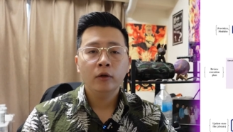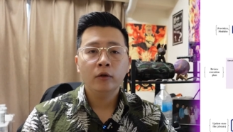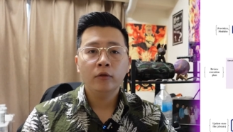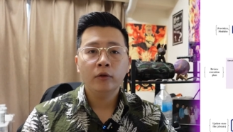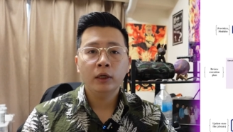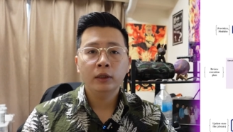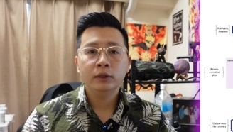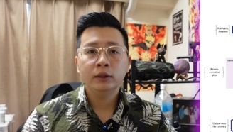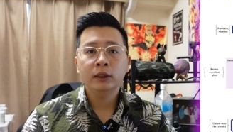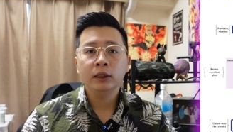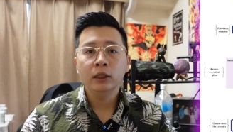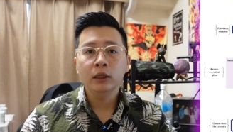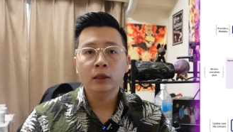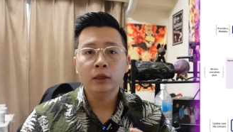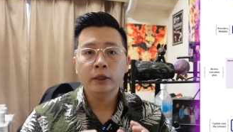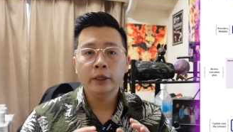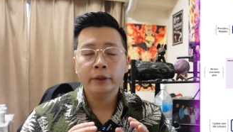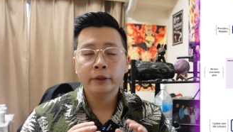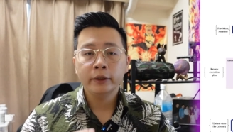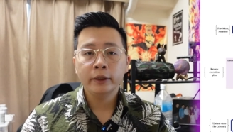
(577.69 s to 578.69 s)
và chỉ
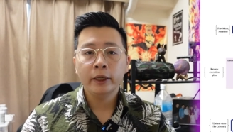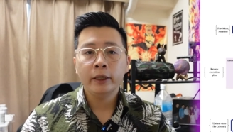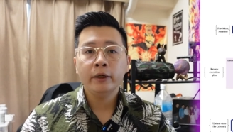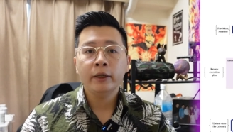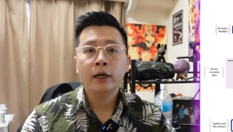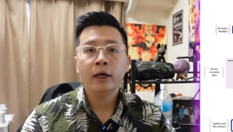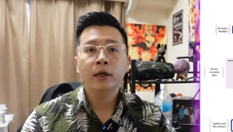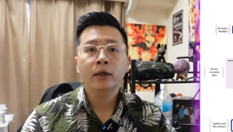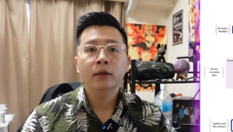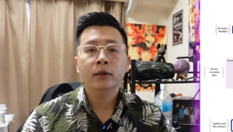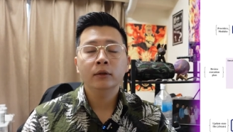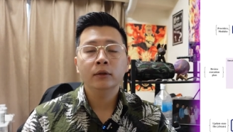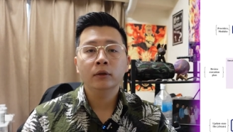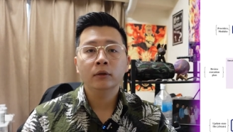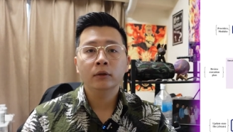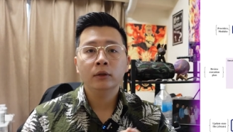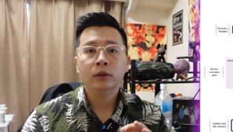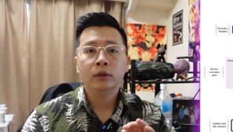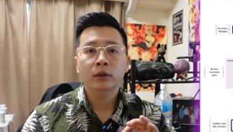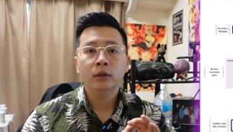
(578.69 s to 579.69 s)
liệt kê ra
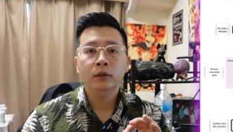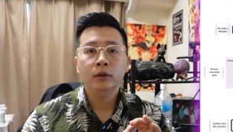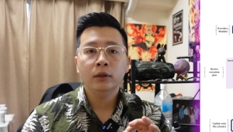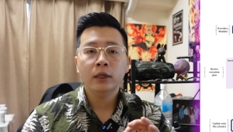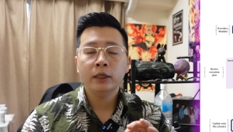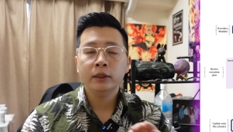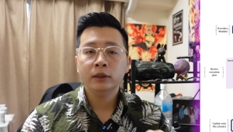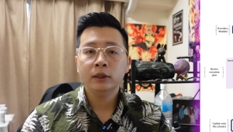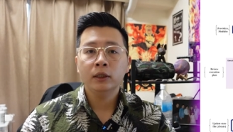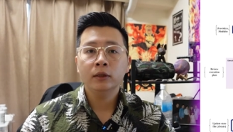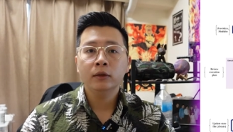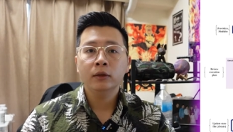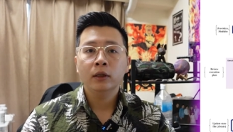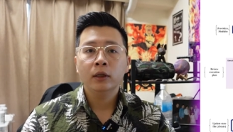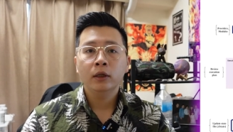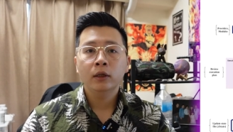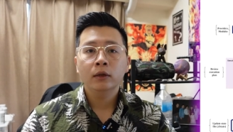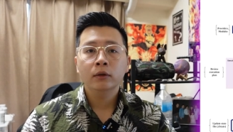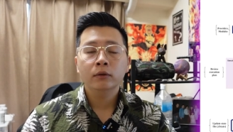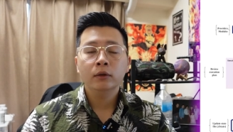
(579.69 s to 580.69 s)
những cái action
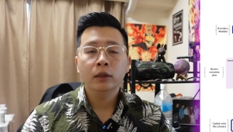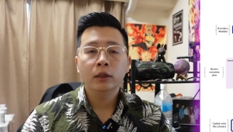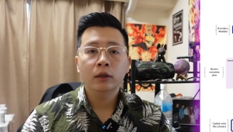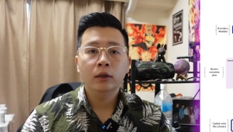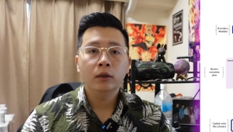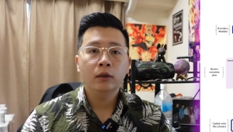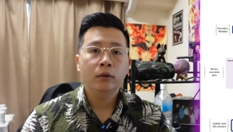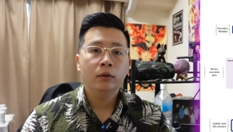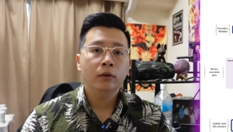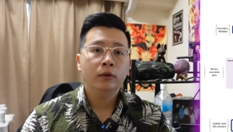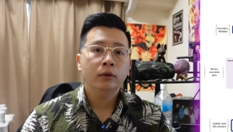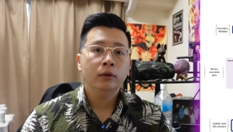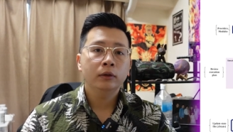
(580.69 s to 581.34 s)
để uh,